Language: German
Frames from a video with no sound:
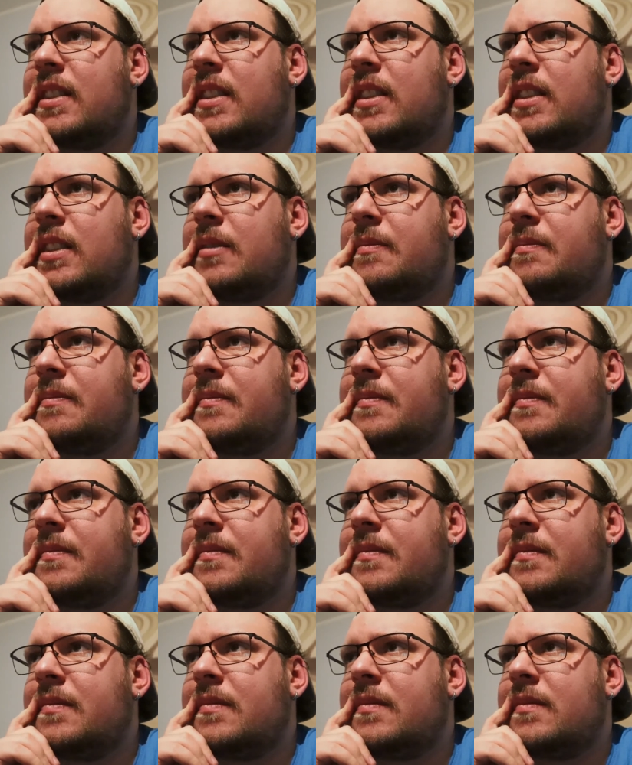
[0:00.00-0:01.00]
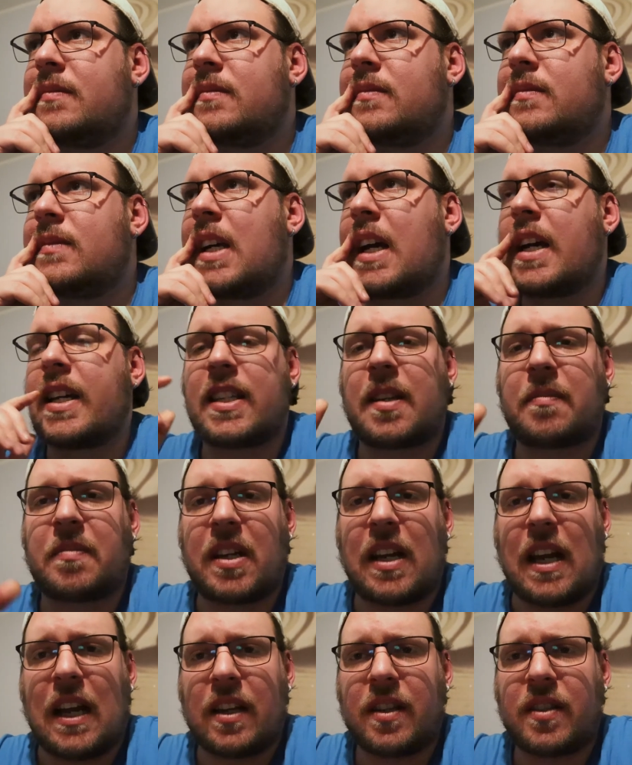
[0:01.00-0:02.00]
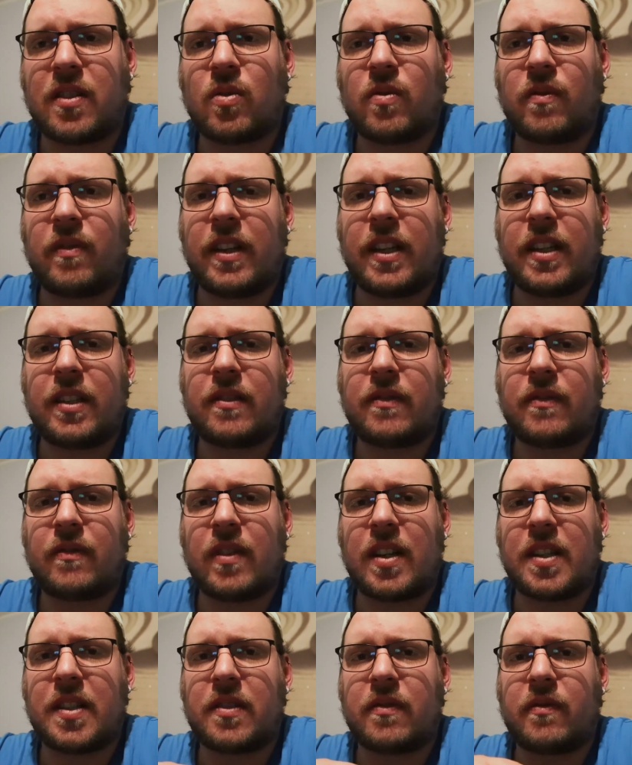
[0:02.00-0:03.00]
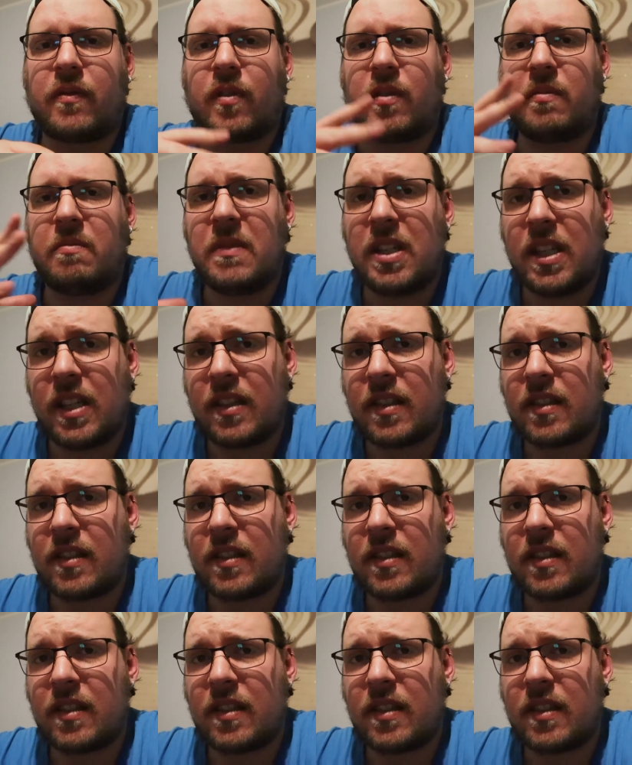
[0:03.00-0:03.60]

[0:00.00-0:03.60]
Ähm, ja, ich habe dann alles soweit, was von mir